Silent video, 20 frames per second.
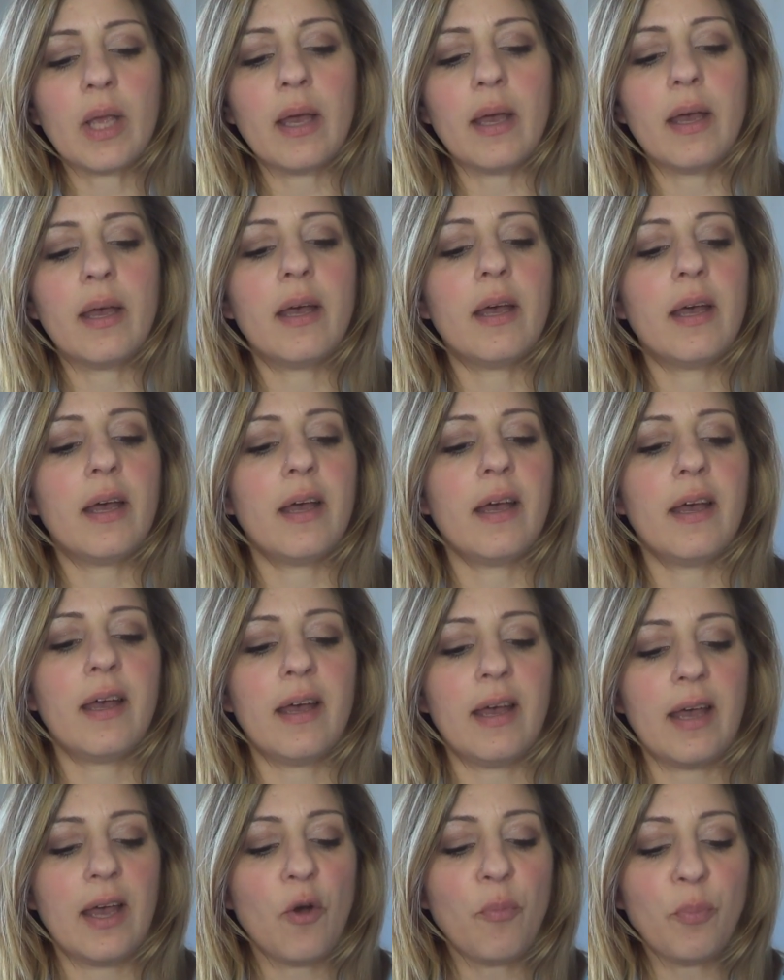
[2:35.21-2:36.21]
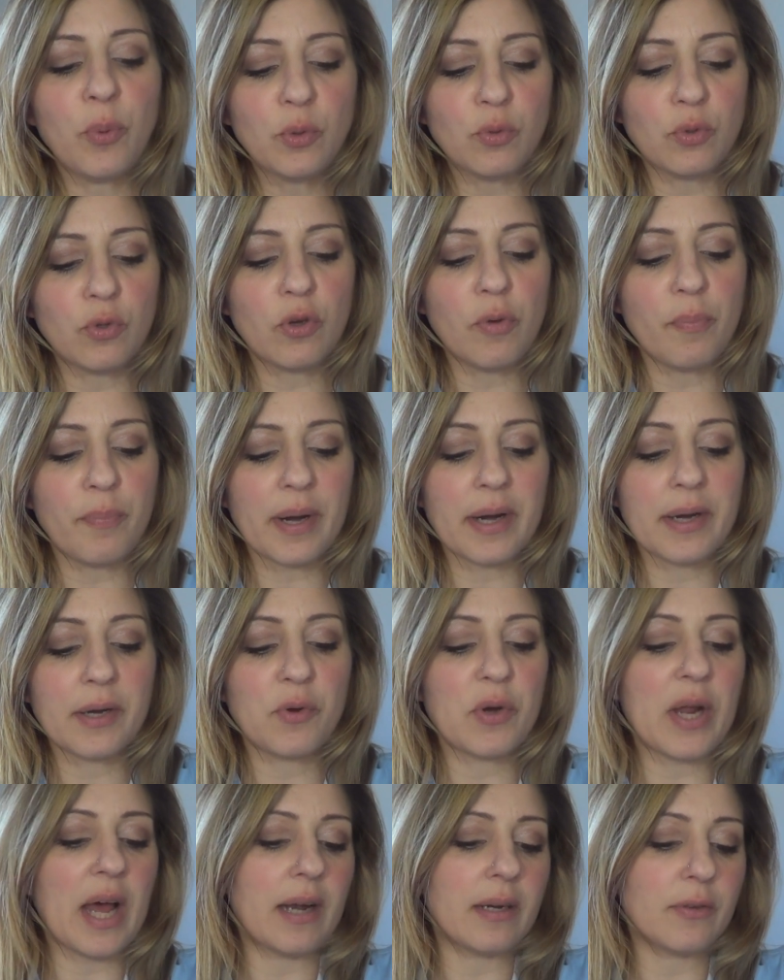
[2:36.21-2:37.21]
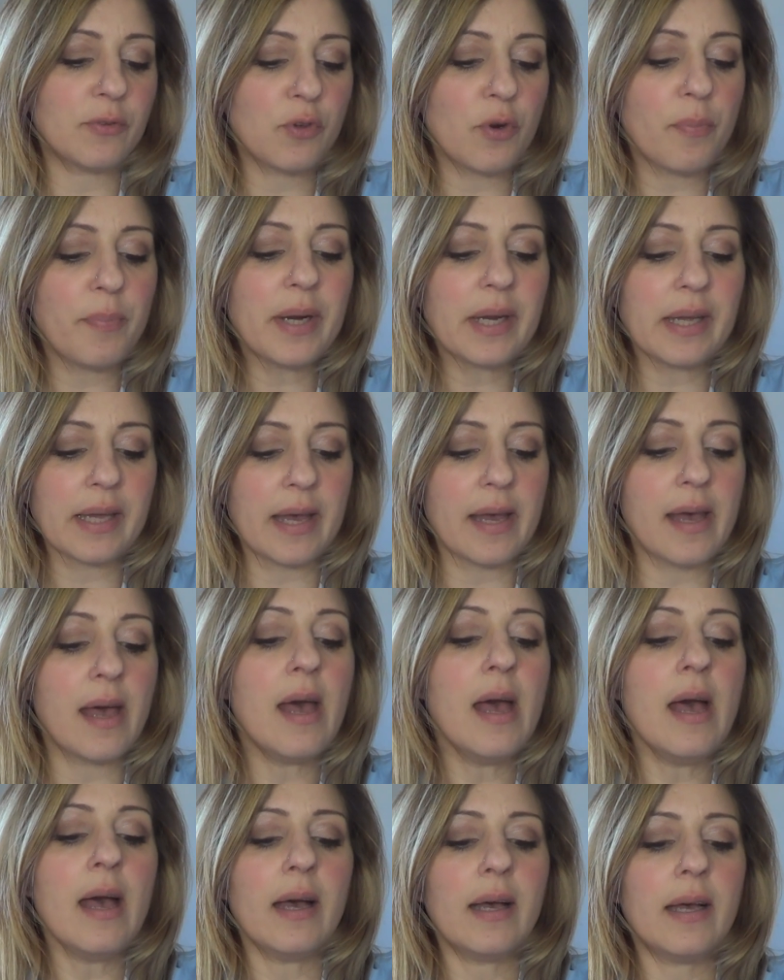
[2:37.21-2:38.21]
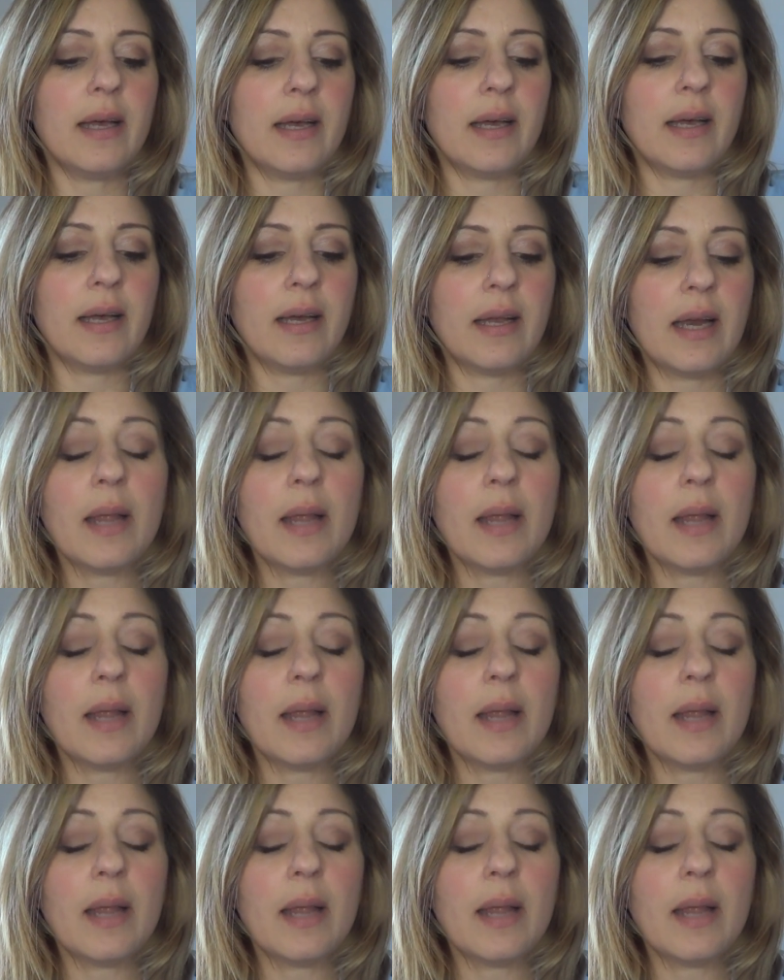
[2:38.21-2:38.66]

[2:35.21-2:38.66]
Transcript: eh, e ho potuto comprarne un altro perché eh,